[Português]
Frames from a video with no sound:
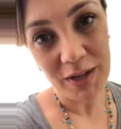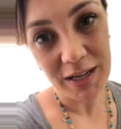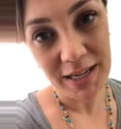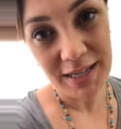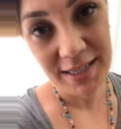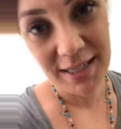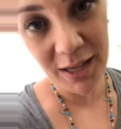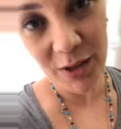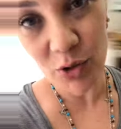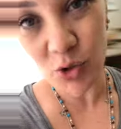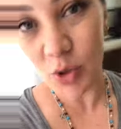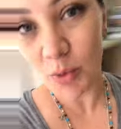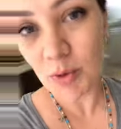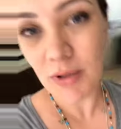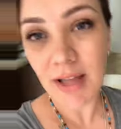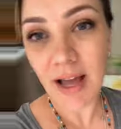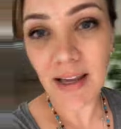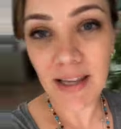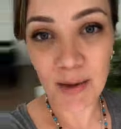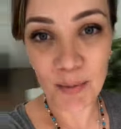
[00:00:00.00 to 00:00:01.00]
crescendo. Deixa eu
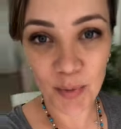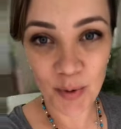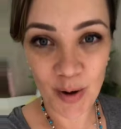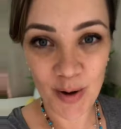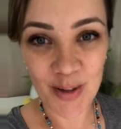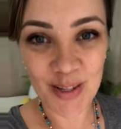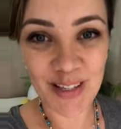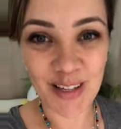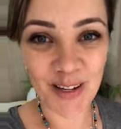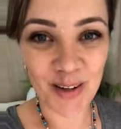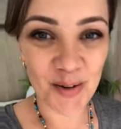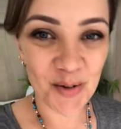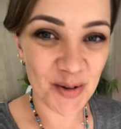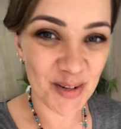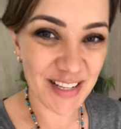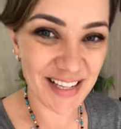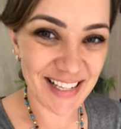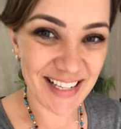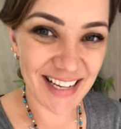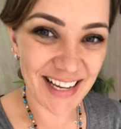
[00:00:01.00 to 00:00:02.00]
mudar aqui por causa da
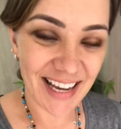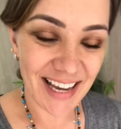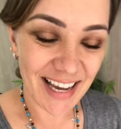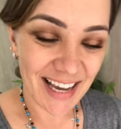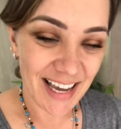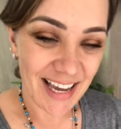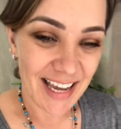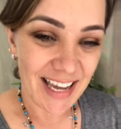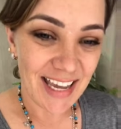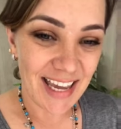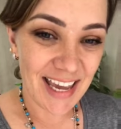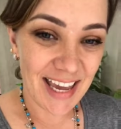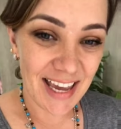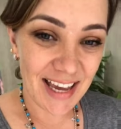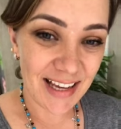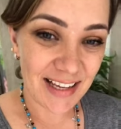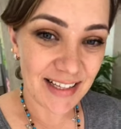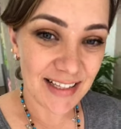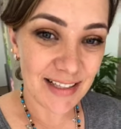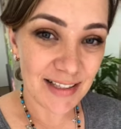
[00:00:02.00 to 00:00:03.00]
luz.
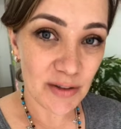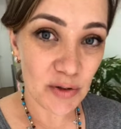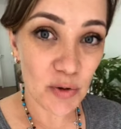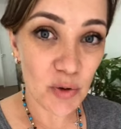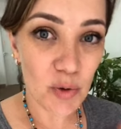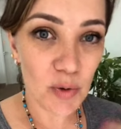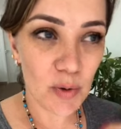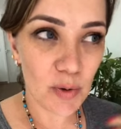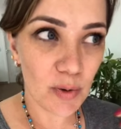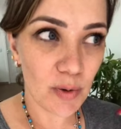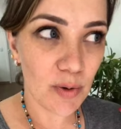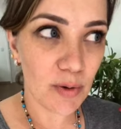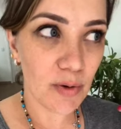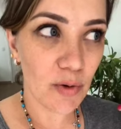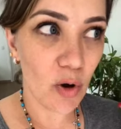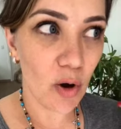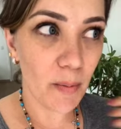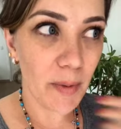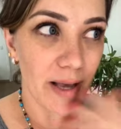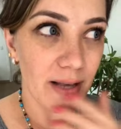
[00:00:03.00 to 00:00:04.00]
E no
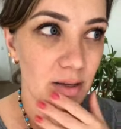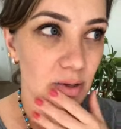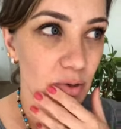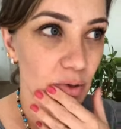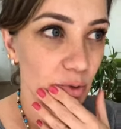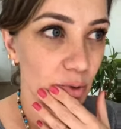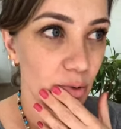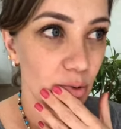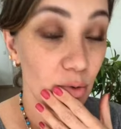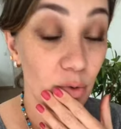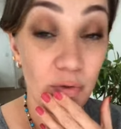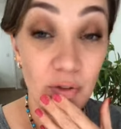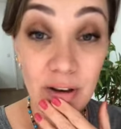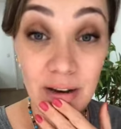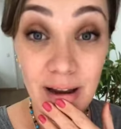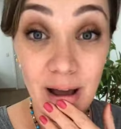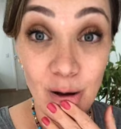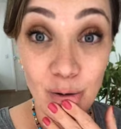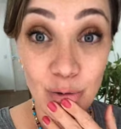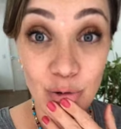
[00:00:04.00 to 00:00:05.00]
começo, no
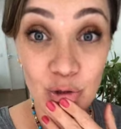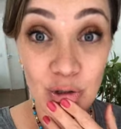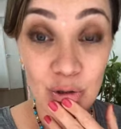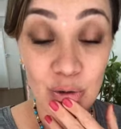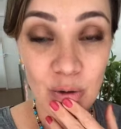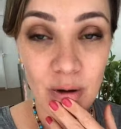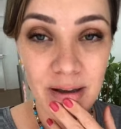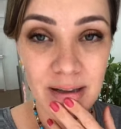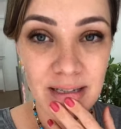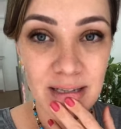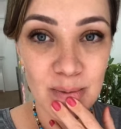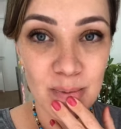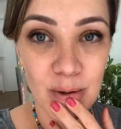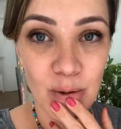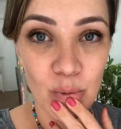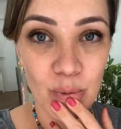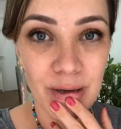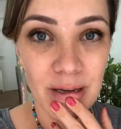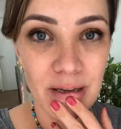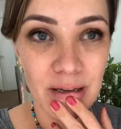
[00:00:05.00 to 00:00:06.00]
final de
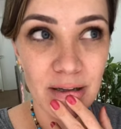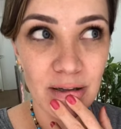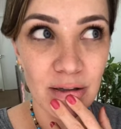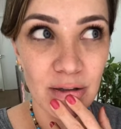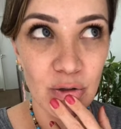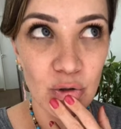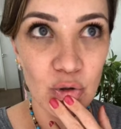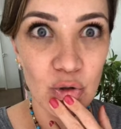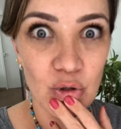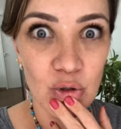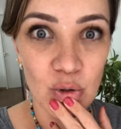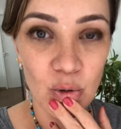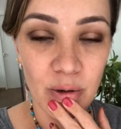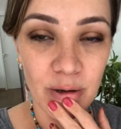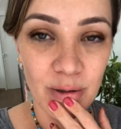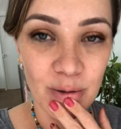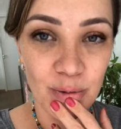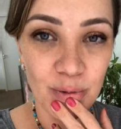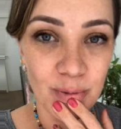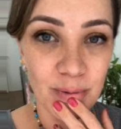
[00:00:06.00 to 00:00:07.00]

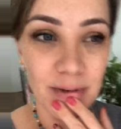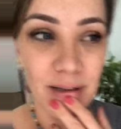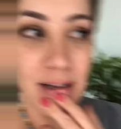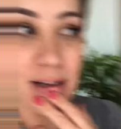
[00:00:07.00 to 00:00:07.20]
2018,